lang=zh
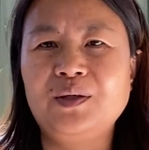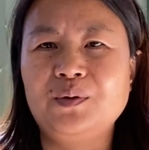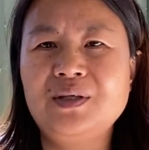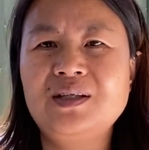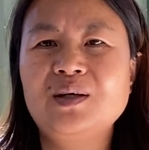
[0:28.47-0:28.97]
有
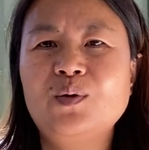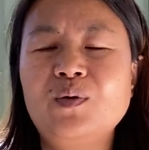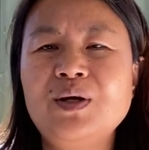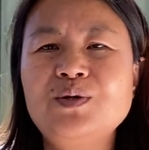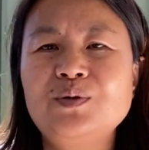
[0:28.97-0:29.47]
一些个
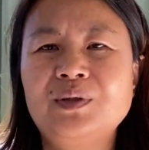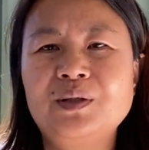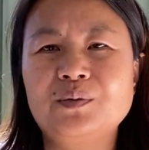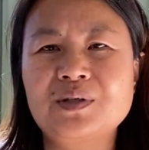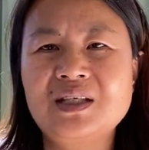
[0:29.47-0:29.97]
关注那
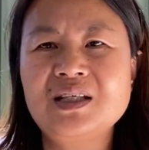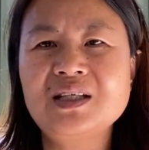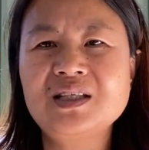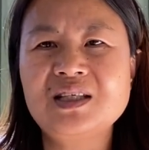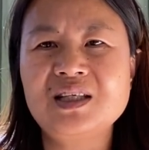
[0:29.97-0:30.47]
种
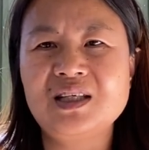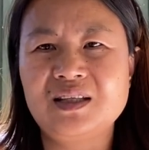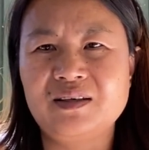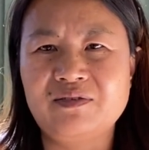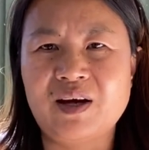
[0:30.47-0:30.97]
经济
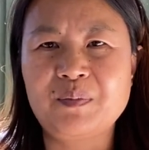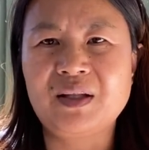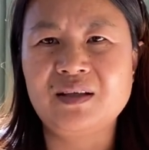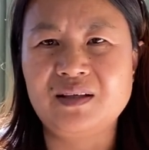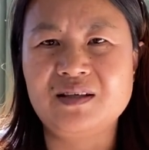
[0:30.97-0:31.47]
的方面
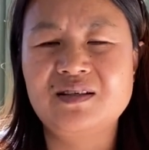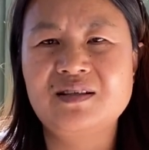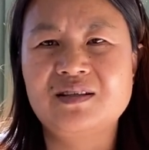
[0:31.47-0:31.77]
的人士，